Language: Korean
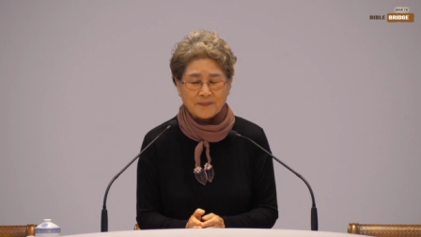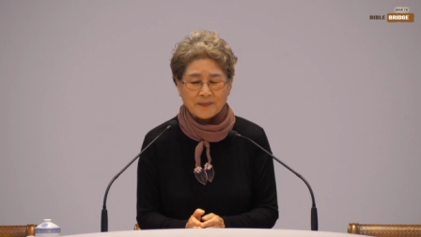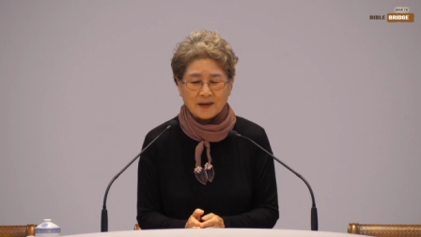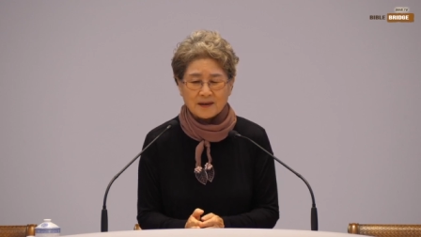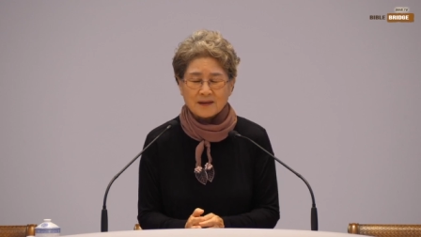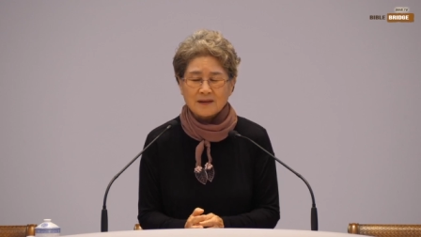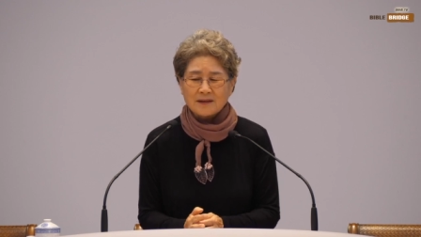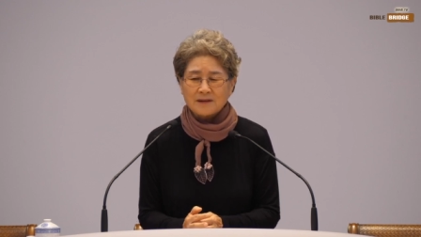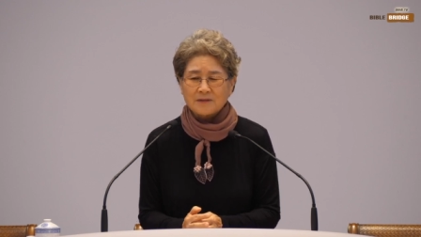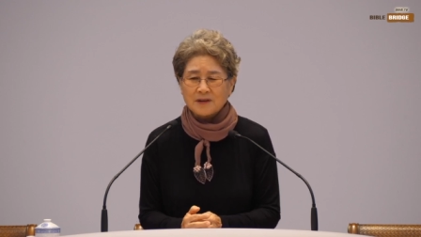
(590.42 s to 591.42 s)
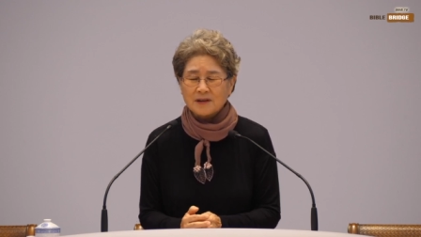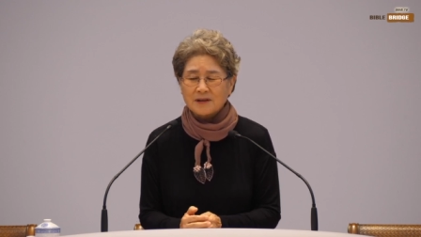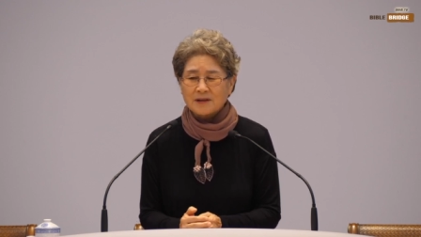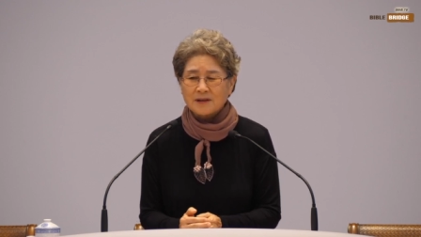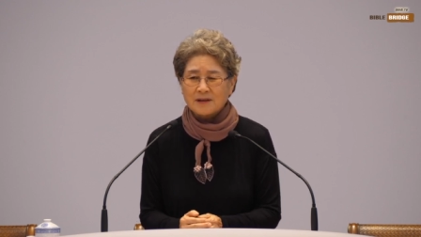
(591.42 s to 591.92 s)
그러니까 여러분
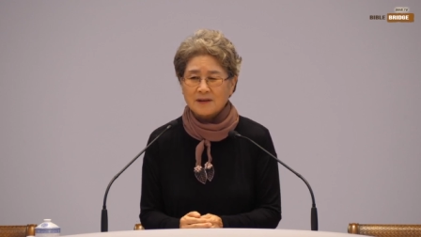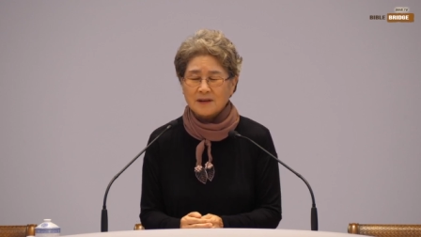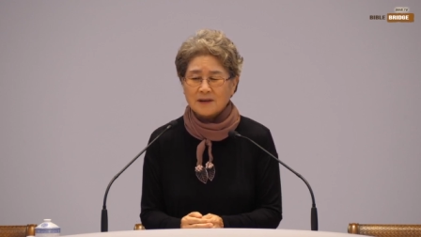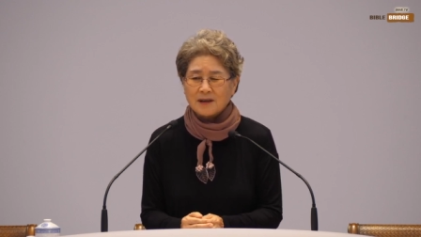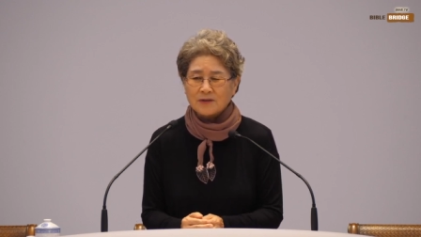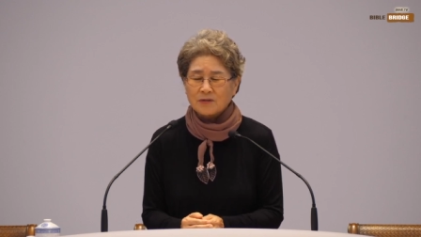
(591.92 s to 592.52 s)
여기서 아주